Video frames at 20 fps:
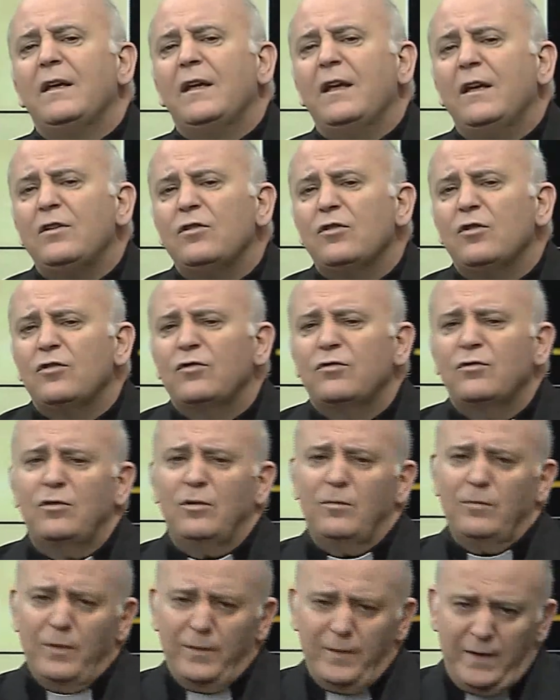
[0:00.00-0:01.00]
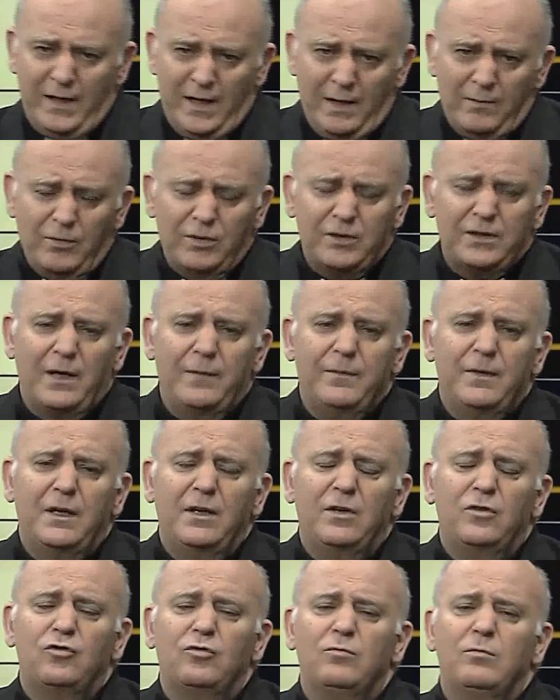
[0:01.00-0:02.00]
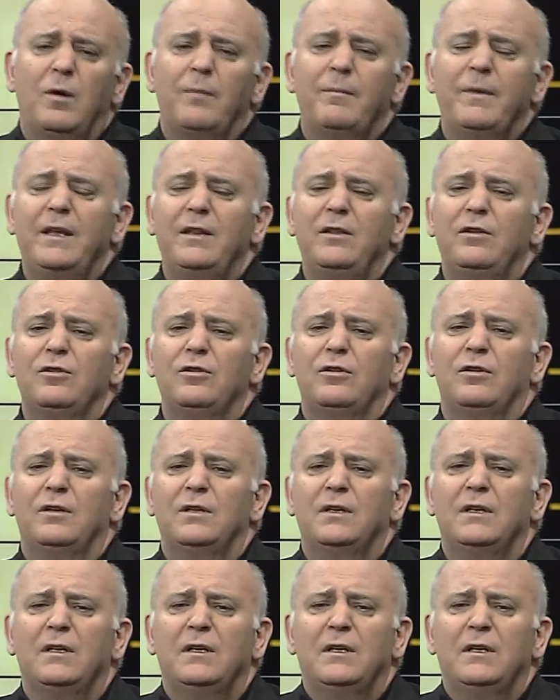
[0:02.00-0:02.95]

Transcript: Ellos, como veíamos también en su momento,